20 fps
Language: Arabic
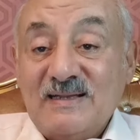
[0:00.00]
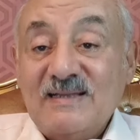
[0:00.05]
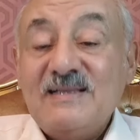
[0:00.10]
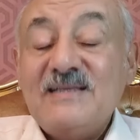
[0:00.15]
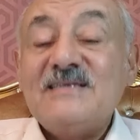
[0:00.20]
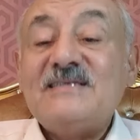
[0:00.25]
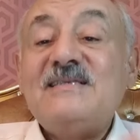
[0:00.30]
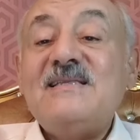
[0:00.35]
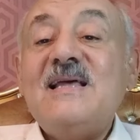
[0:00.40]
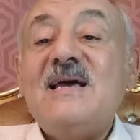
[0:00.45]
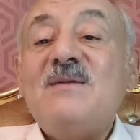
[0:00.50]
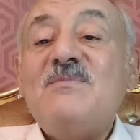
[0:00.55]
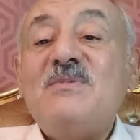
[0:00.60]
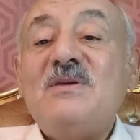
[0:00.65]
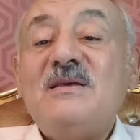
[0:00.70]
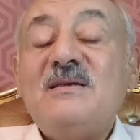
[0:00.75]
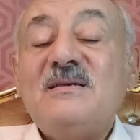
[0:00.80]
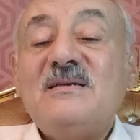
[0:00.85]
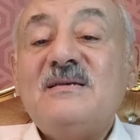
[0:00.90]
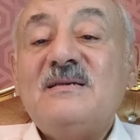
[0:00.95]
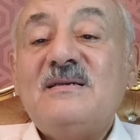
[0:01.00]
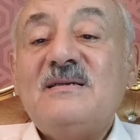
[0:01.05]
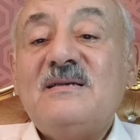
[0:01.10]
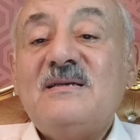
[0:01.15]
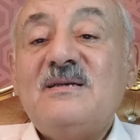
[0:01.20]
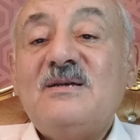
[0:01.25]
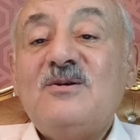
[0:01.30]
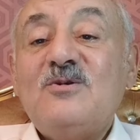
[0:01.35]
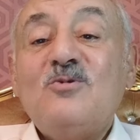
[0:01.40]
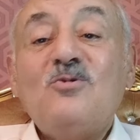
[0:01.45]
الإسلامي
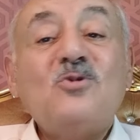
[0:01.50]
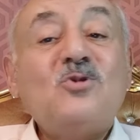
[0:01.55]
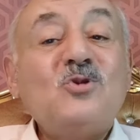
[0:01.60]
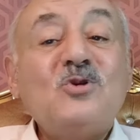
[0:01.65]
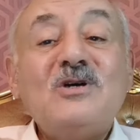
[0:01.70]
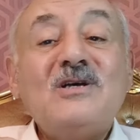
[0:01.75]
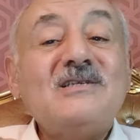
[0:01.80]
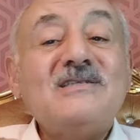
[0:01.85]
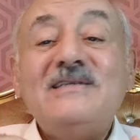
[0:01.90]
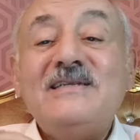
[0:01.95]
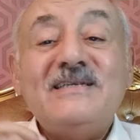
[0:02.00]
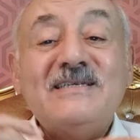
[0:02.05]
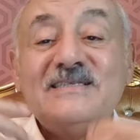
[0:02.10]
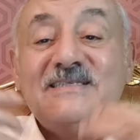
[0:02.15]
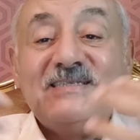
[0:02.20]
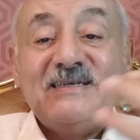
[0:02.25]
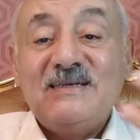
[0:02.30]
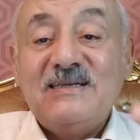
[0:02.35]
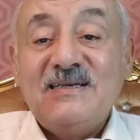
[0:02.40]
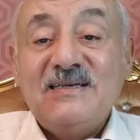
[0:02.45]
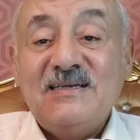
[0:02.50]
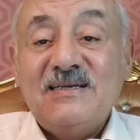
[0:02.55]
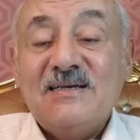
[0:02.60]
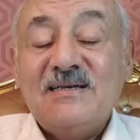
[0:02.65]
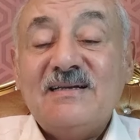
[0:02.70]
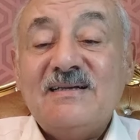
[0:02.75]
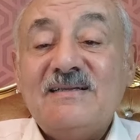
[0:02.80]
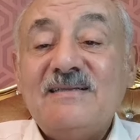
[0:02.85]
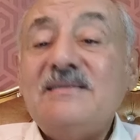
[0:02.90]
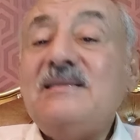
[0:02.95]
وتراث الإنسانية
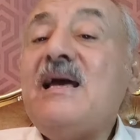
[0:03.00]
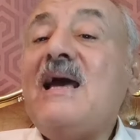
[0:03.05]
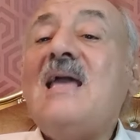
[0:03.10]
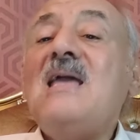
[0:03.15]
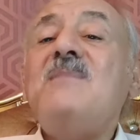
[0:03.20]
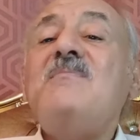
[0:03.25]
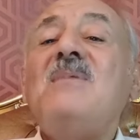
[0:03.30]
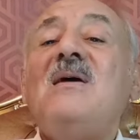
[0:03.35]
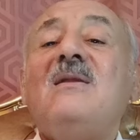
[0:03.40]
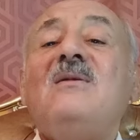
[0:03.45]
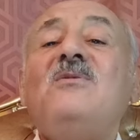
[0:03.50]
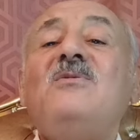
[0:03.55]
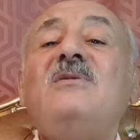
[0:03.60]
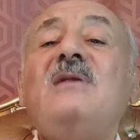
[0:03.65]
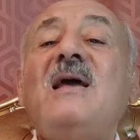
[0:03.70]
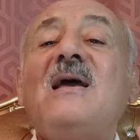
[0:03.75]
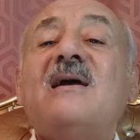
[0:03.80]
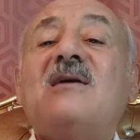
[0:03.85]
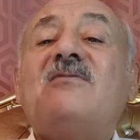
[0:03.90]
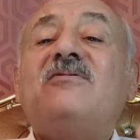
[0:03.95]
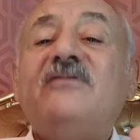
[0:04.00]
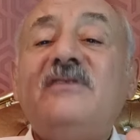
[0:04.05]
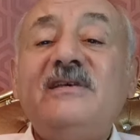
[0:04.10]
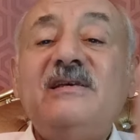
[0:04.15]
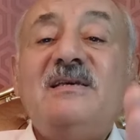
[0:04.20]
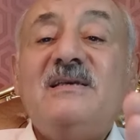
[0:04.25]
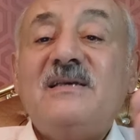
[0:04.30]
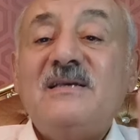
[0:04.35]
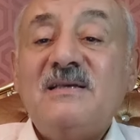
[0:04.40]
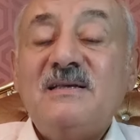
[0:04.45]
دائما هناك
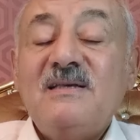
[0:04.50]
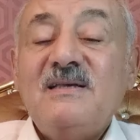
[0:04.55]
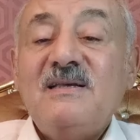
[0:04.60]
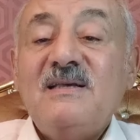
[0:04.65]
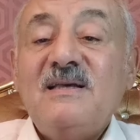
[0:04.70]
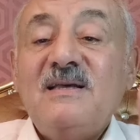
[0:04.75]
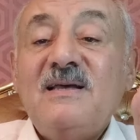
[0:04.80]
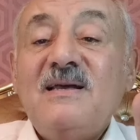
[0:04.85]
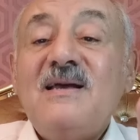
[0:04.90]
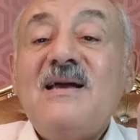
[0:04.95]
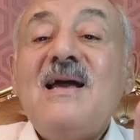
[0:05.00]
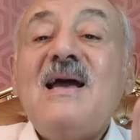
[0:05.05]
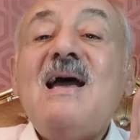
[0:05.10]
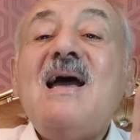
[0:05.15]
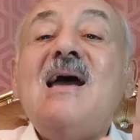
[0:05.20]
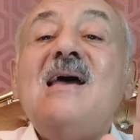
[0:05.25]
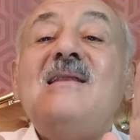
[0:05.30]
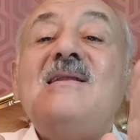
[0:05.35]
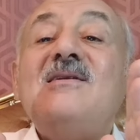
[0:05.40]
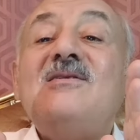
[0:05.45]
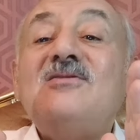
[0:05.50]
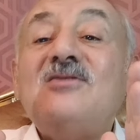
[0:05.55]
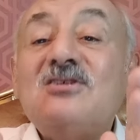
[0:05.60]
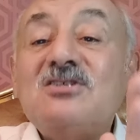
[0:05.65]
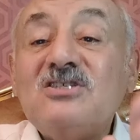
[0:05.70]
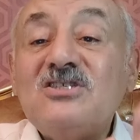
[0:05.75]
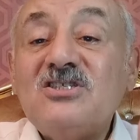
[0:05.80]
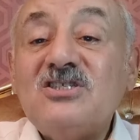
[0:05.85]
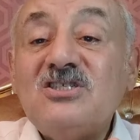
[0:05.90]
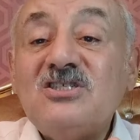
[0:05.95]
فيه أهل
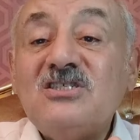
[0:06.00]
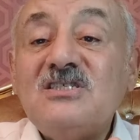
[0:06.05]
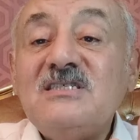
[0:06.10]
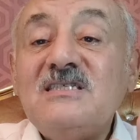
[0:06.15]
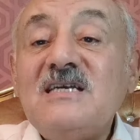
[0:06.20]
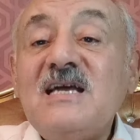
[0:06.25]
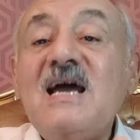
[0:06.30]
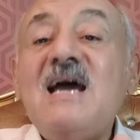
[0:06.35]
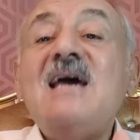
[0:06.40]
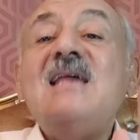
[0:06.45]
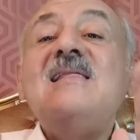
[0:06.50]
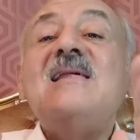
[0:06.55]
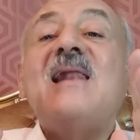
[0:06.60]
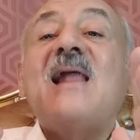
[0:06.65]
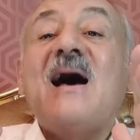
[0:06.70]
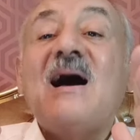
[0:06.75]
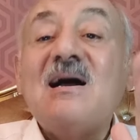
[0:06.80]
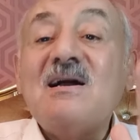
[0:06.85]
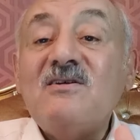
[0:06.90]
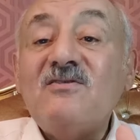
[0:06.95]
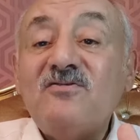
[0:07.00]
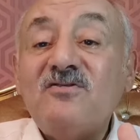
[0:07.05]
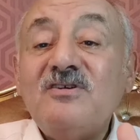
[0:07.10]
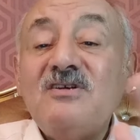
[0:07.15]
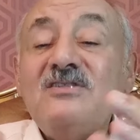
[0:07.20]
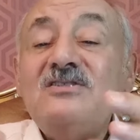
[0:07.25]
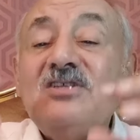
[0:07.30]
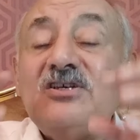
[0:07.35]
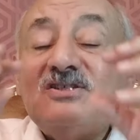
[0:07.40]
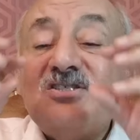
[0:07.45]
النص أهل الحرف
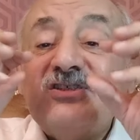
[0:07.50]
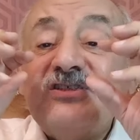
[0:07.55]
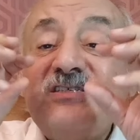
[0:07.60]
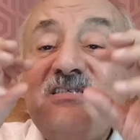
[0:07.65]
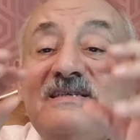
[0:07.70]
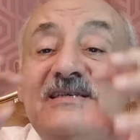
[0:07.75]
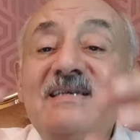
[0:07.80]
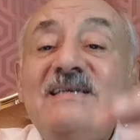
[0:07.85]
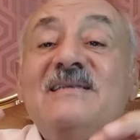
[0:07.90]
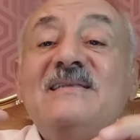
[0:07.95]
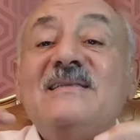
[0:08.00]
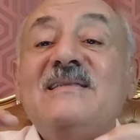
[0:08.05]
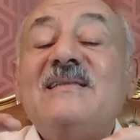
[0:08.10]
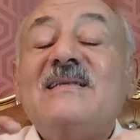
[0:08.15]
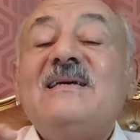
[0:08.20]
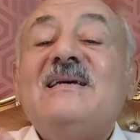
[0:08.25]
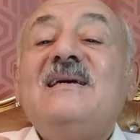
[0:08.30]
النصيين